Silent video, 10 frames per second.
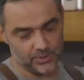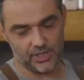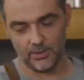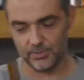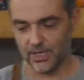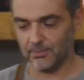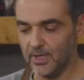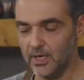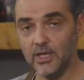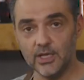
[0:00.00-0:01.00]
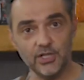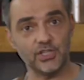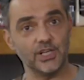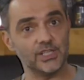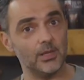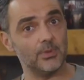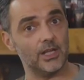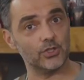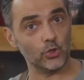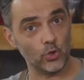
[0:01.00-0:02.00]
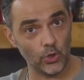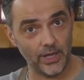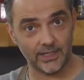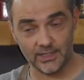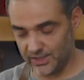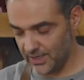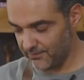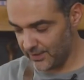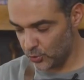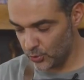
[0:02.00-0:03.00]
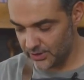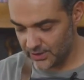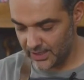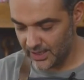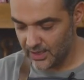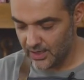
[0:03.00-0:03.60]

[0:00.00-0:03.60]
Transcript: bir şey yapacağım. İçerisine birazcık köri ekleyeceğim ve körinin de